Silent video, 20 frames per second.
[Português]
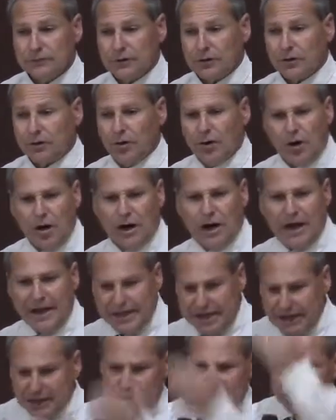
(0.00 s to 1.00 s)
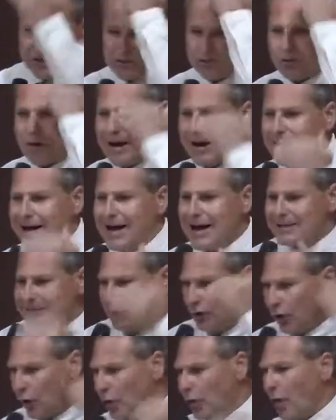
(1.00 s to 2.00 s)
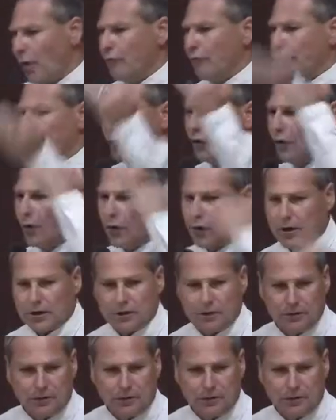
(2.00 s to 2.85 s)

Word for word: Coloca hinos na sua casa, louvor.